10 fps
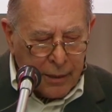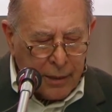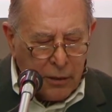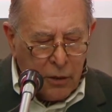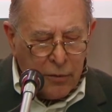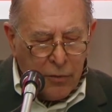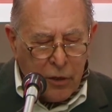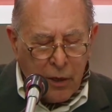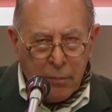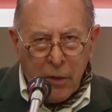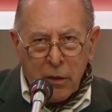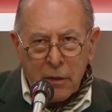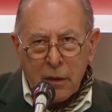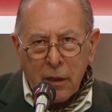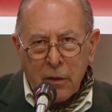e trattandone invece la
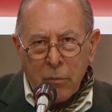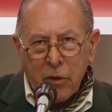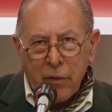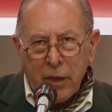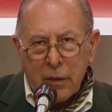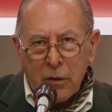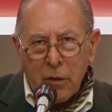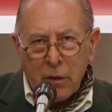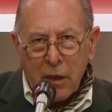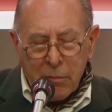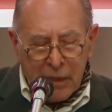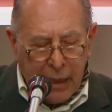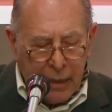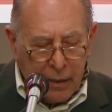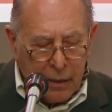morte come un evento
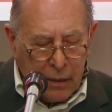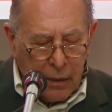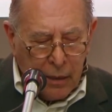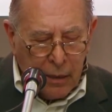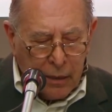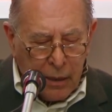criminale